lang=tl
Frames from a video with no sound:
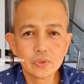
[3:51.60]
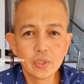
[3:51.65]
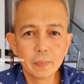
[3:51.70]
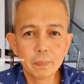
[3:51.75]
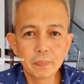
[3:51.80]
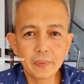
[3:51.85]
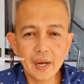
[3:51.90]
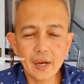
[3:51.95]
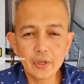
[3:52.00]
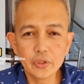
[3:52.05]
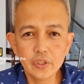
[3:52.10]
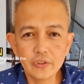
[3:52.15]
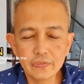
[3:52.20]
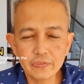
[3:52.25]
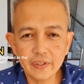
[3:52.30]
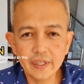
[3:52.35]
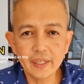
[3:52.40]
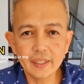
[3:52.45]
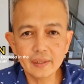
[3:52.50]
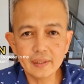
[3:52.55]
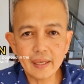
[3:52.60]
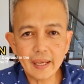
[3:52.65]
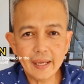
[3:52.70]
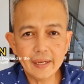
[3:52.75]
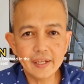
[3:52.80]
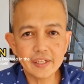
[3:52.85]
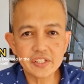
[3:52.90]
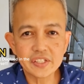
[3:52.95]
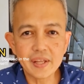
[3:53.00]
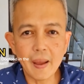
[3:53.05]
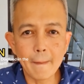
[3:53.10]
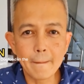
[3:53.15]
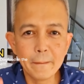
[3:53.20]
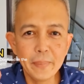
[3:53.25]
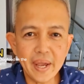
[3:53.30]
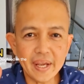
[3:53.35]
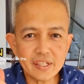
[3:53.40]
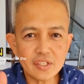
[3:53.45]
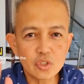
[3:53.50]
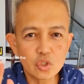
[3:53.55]
We're proud of it. And it's the
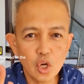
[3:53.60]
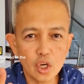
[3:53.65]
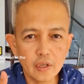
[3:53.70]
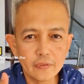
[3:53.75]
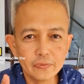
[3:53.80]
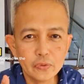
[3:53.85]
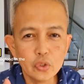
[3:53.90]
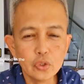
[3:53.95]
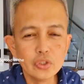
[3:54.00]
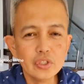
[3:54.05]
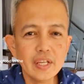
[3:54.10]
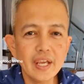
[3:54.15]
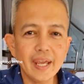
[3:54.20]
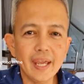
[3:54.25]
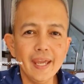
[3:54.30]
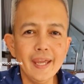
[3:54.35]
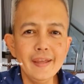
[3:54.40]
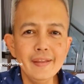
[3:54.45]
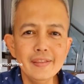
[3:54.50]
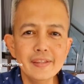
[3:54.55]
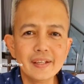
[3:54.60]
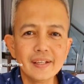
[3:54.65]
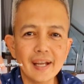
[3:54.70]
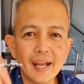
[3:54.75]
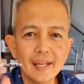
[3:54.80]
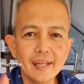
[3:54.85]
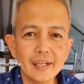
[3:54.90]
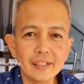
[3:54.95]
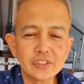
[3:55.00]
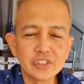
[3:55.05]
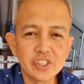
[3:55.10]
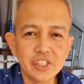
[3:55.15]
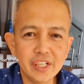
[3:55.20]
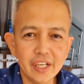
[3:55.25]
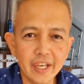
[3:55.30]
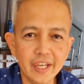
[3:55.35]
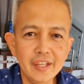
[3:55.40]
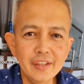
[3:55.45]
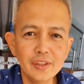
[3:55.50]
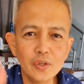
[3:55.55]
best dog food in the galaxy,
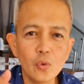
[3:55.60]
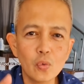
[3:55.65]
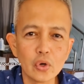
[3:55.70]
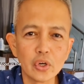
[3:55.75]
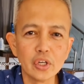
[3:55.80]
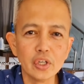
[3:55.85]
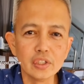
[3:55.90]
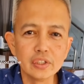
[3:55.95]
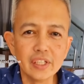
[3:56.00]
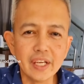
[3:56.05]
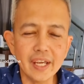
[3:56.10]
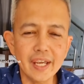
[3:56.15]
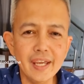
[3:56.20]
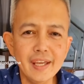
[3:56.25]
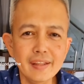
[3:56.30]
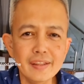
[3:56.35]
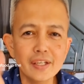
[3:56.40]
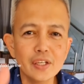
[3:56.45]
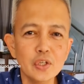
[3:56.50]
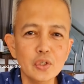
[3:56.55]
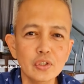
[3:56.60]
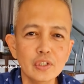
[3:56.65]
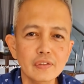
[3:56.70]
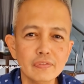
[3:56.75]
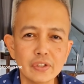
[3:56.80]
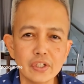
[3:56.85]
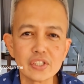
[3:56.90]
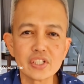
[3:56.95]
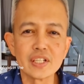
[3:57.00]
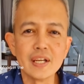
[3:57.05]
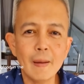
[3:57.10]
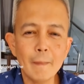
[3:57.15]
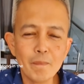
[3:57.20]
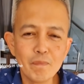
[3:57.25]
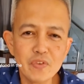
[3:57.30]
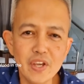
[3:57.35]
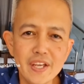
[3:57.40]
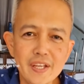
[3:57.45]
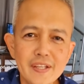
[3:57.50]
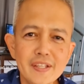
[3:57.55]
in the world, in the universe,
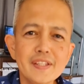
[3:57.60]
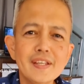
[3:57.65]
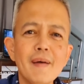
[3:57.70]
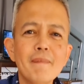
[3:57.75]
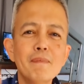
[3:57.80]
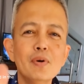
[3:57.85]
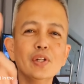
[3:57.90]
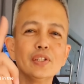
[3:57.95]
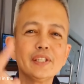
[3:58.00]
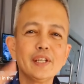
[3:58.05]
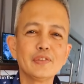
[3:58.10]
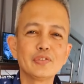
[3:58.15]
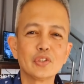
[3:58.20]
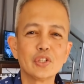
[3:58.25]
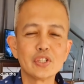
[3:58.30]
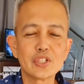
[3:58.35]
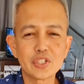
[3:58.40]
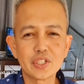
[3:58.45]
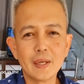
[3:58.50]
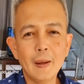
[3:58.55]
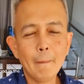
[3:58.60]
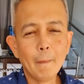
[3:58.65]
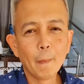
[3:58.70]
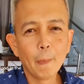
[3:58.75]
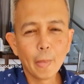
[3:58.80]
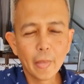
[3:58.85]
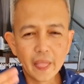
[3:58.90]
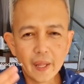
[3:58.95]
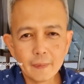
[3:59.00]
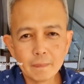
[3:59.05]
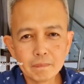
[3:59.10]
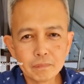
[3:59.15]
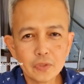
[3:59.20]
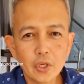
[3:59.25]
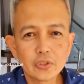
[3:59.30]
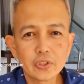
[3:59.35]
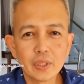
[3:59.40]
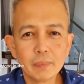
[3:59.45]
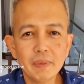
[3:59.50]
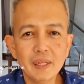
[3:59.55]
in the multiverse.
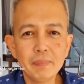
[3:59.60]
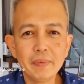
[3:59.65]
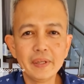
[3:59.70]
Dr. Bell